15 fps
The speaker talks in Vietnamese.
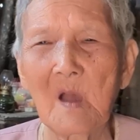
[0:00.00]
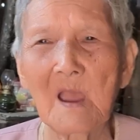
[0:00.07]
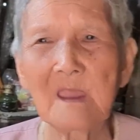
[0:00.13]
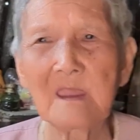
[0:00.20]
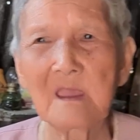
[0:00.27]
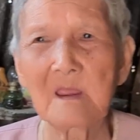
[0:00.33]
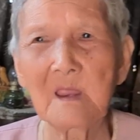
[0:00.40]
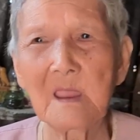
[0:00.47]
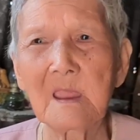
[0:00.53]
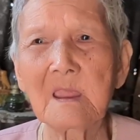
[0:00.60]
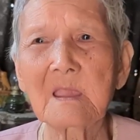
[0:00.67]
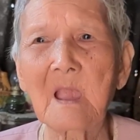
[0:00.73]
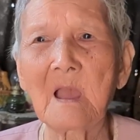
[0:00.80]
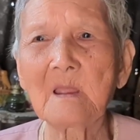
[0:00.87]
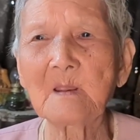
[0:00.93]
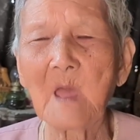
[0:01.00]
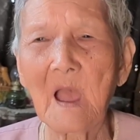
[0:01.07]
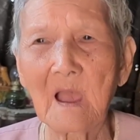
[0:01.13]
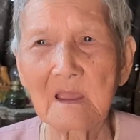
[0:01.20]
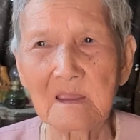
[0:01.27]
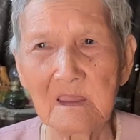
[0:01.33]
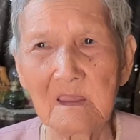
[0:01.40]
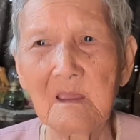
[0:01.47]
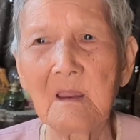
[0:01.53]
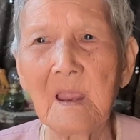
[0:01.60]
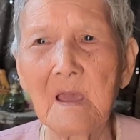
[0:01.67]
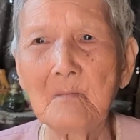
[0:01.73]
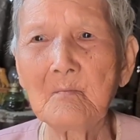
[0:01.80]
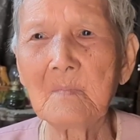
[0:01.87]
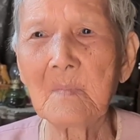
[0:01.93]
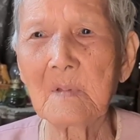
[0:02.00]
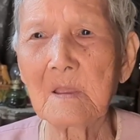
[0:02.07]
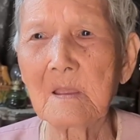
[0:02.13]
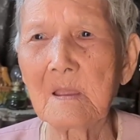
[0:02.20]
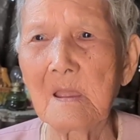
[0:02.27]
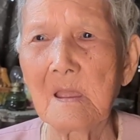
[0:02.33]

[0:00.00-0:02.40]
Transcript: phải là đưa cẩn thận dữ lắm đó.